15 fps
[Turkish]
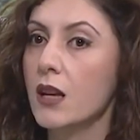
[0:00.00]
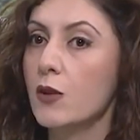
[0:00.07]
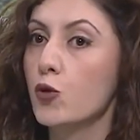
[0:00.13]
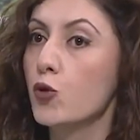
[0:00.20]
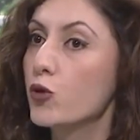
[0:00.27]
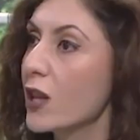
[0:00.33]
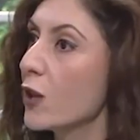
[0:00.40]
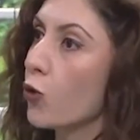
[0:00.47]

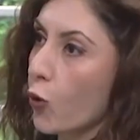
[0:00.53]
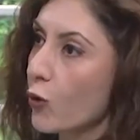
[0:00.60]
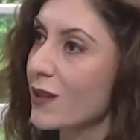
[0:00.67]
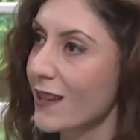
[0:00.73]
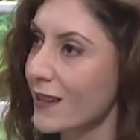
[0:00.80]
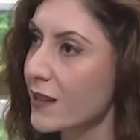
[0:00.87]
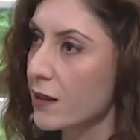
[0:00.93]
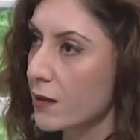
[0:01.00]

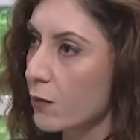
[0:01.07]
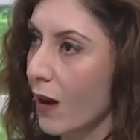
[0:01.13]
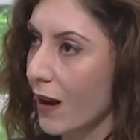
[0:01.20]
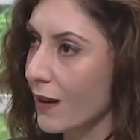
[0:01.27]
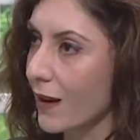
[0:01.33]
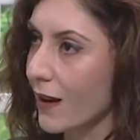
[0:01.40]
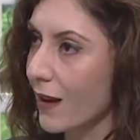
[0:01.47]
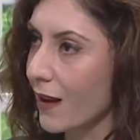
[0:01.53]
%90
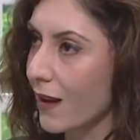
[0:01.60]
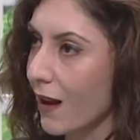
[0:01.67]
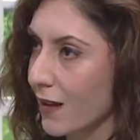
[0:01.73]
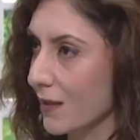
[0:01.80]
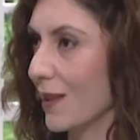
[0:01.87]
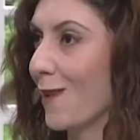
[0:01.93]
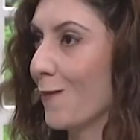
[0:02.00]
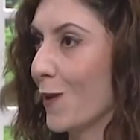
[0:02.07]
ihtimalle
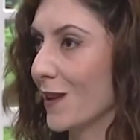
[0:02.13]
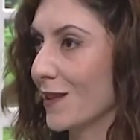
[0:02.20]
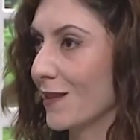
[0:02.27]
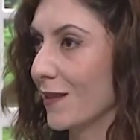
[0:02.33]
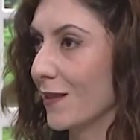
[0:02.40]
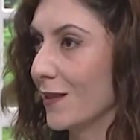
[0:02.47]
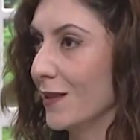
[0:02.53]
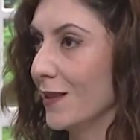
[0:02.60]
Alzheimer
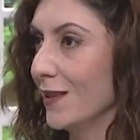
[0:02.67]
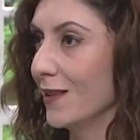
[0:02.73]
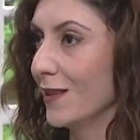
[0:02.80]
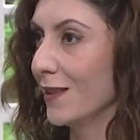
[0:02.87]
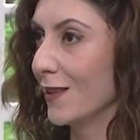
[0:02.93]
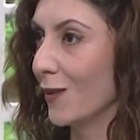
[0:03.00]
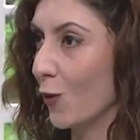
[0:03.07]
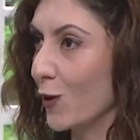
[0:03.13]
hastalığını
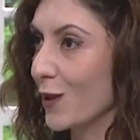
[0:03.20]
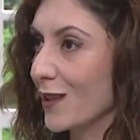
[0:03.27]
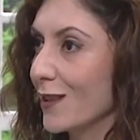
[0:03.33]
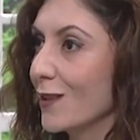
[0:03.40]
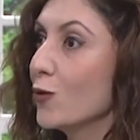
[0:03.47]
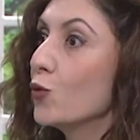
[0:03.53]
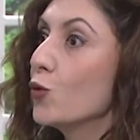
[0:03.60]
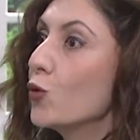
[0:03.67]

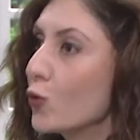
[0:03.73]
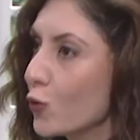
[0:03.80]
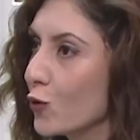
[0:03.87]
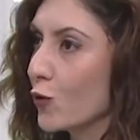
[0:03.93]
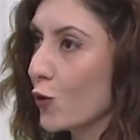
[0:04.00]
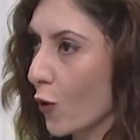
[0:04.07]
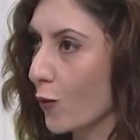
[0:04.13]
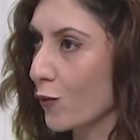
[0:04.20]
olasılığının
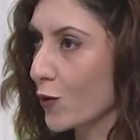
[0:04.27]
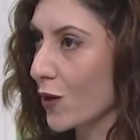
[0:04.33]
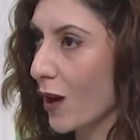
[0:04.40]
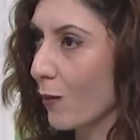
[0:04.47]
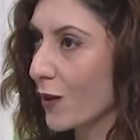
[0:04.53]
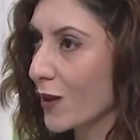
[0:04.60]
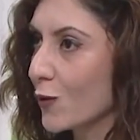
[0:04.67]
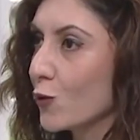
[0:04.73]
düştüğünü
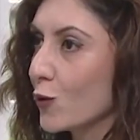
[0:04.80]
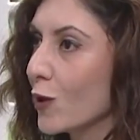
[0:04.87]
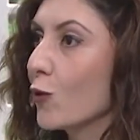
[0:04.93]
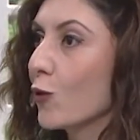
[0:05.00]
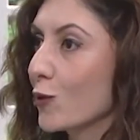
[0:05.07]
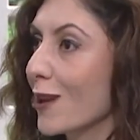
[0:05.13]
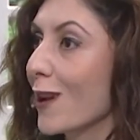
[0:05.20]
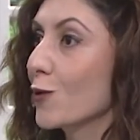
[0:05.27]
görmüşler. Bakın
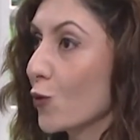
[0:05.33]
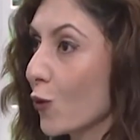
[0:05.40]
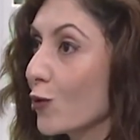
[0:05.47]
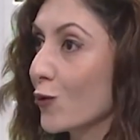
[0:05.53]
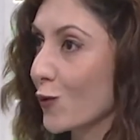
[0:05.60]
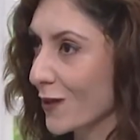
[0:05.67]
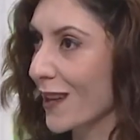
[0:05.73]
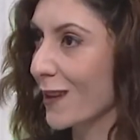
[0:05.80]
%90 çok
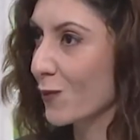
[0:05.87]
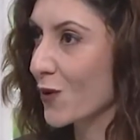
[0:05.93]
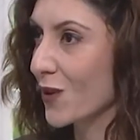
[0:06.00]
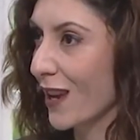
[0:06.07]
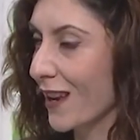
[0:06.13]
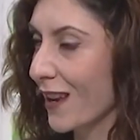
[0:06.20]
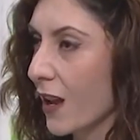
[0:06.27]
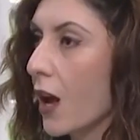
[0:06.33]
yüksek bir
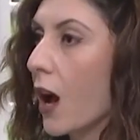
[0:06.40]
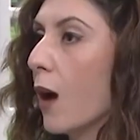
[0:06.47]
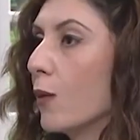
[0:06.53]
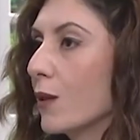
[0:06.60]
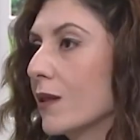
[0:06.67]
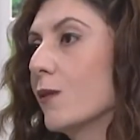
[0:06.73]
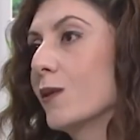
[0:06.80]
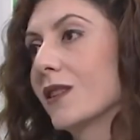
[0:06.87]
şey.
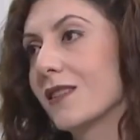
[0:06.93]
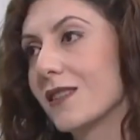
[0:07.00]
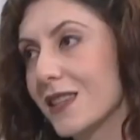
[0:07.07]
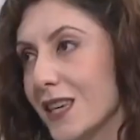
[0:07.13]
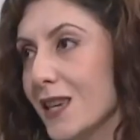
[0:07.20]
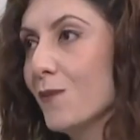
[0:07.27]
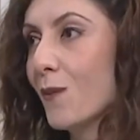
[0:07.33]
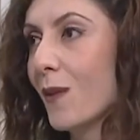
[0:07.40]
Ama tabii
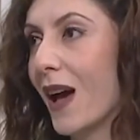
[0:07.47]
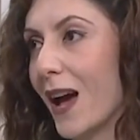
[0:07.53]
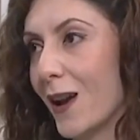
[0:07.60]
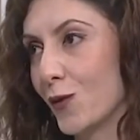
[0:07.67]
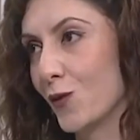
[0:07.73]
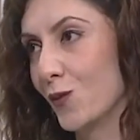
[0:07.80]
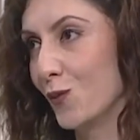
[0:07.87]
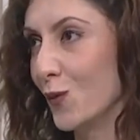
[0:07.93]
kim her
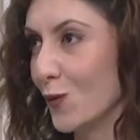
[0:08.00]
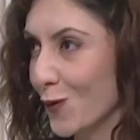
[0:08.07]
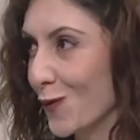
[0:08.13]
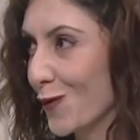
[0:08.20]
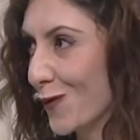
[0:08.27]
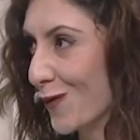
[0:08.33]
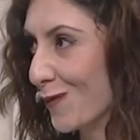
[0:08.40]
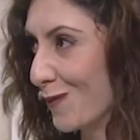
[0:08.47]
gün bu
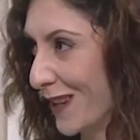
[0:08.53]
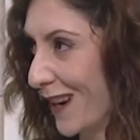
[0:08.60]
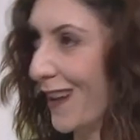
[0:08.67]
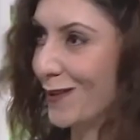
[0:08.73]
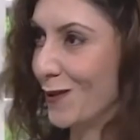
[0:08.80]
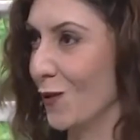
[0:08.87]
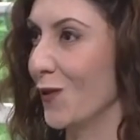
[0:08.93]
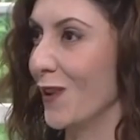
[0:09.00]
bir
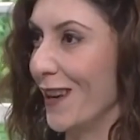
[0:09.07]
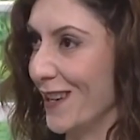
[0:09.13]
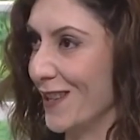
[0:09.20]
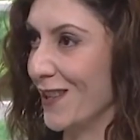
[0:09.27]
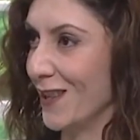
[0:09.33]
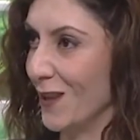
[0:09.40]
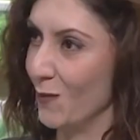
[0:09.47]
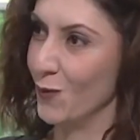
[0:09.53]
antrenör
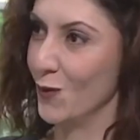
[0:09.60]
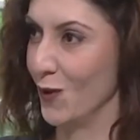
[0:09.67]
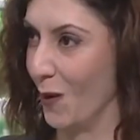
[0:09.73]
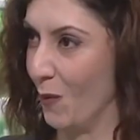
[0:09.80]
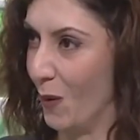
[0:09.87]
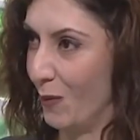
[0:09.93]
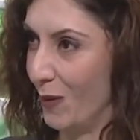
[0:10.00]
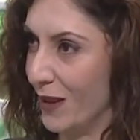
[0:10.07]
eşliğinde bunu
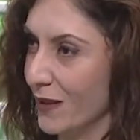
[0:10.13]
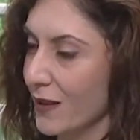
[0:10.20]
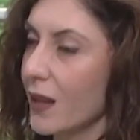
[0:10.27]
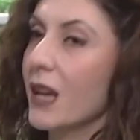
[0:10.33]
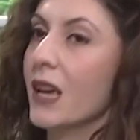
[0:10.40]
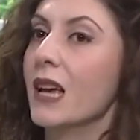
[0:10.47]
yapabilir. Evet.